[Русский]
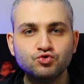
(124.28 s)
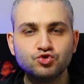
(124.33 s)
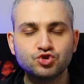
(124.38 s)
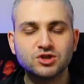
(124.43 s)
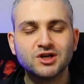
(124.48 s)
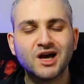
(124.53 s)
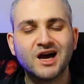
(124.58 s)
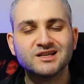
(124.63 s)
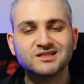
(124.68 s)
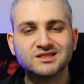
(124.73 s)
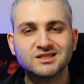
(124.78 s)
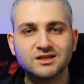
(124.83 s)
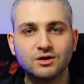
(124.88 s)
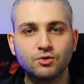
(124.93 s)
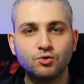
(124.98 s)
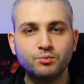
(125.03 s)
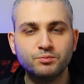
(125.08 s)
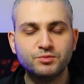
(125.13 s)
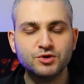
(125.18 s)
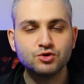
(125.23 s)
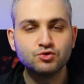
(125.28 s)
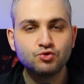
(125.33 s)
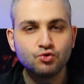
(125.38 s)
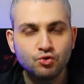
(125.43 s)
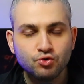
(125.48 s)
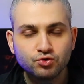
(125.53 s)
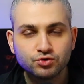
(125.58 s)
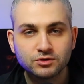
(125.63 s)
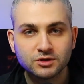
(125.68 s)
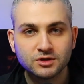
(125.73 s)
ужасно,
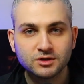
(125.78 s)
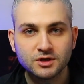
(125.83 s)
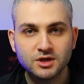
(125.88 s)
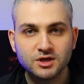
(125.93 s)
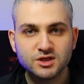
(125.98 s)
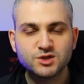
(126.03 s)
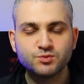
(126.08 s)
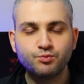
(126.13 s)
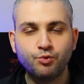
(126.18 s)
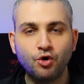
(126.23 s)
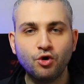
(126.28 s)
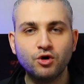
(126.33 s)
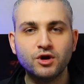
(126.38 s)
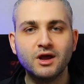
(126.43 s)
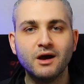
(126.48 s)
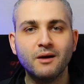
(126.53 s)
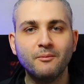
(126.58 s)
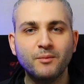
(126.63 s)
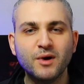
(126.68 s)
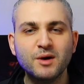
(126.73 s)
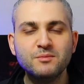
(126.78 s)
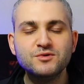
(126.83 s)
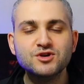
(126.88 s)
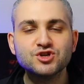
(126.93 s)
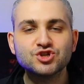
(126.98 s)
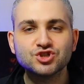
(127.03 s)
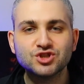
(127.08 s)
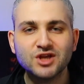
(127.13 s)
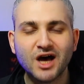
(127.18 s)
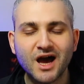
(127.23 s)
бегут с поля,
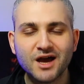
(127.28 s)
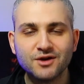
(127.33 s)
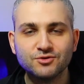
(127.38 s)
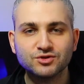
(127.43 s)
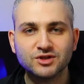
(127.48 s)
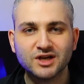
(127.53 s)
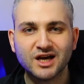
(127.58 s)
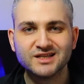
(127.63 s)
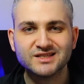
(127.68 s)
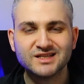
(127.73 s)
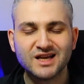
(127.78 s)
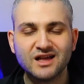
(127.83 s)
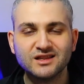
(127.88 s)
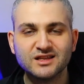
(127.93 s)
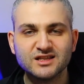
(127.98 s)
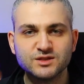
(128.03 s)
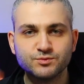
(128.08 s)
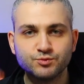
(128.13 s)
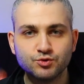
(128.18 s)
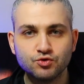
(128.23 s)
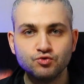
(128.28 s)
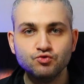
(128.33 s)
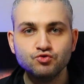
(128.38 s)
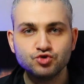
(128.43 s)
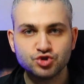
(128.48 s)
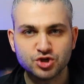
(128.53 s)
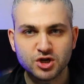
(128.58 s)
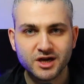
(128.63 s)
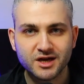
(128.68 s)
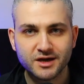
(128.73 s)
побеждают, казалось бы,
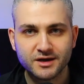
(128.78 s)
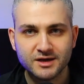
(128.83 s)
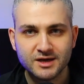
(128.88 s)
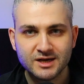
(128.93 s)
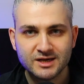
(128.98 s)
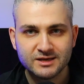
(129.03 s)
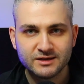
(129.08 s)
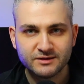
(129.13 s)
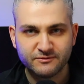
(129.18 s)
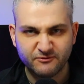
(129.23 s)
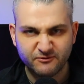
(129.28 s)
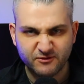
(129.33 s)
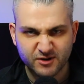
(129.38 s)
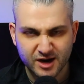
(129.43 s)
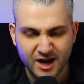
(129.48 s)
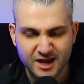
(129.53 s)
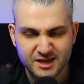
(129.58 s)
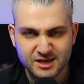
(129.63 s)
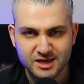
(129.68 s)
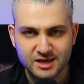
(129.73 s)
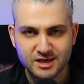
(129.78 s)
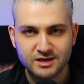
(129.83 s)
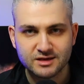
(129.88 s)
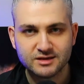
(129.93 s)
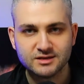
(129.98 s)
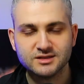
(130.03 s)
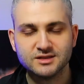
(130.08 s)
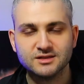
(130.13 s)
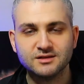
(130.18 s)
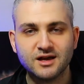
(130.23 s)
уже враги,
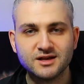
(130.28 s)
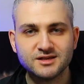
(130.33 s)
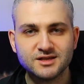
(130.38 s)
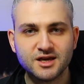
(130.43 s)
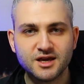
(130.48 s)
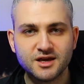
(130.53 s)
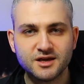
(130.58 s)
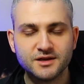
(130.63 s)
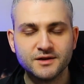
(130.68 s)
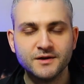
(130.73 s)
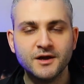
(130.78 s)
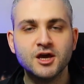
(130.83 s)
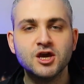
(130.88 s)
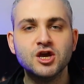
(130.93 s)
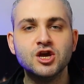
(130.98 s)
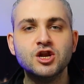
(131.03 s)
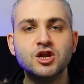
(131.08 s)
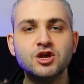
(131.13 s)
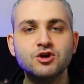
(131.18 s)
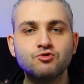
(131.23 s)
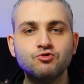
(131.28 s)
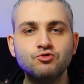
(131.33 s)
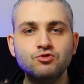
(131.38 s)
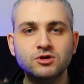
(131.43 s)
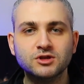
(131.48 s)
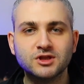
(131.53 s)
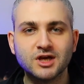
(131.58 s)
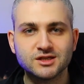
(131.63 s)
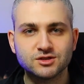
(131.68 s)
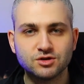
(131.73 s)
злодеи, и
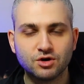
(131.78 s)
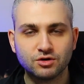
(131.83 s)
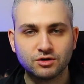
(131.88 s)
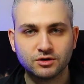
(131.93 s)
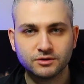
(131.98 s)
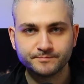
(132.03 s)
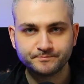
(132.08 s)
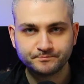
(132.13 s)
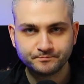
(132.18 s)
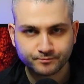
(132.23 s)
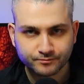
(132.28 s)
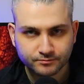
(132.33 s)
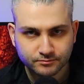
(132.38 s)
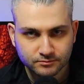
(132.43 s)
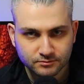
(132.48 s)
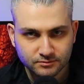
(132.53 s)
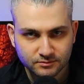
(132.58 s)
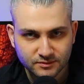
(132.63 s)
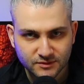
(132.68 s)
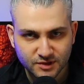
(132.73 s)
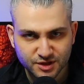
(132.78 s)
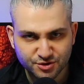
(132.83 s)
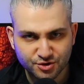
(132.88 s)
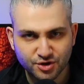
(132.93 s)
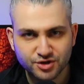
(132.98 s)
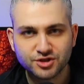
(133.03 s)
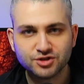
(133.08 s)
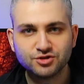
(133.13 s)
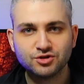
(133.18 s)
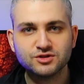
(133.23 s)
ликует Азок.
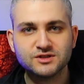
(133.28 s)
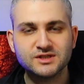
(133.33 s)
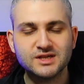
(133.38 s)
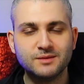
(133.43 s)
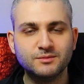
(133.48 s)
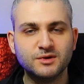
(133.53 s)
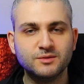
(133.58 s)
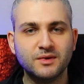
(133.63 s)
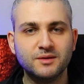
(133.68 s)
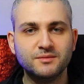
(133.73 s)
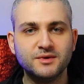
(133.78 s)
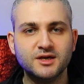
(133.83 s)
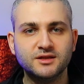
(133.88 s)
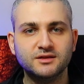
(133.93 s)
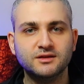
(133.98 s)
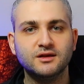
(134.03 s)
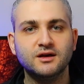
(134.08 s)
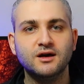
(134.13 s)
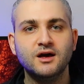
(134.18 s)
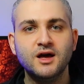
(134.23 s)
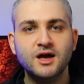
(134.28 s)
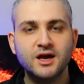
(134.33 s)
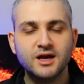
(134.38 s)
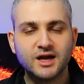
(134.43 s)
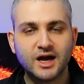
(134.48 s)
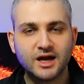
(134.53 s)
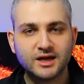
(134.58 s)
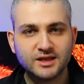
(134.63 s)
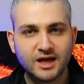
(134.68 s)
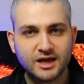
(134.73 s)
Но это тот самый момент,
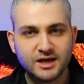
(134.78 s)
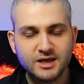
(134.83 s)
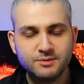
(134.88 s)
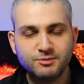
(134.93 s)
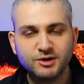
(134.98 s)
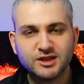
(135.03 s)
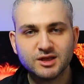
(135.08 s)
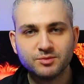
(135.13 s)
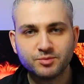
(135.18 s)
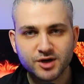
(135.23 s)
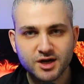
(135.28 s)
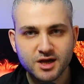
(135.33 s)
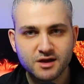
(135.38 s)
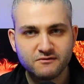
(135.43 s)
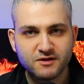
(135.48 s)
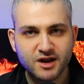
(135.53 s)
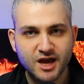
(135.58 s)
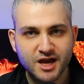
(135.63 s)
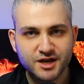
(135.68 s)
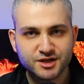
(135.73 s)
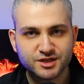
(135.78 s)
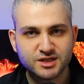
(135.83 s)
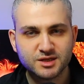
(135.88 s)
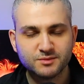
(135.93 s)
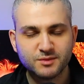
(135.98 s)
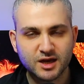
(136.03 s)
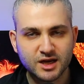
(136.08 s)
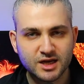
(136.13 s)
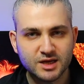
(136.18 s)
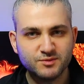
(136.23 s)
когда либо ты проявляешь
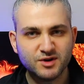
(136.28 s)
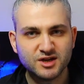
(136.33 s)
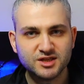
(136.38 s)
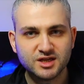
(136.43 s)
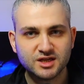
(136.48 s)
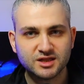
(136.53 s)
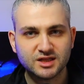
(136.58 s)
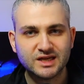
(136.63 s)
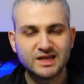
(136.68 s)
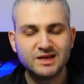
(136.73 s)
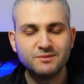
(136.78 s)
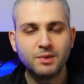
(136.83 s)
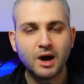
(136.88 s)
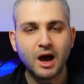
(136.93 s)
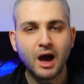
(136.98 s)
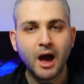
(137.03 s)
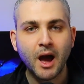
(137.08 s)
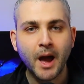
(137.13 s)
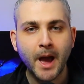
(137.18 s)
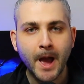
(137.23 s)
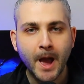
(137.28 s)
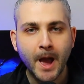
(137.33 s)
себя, либо нет, либо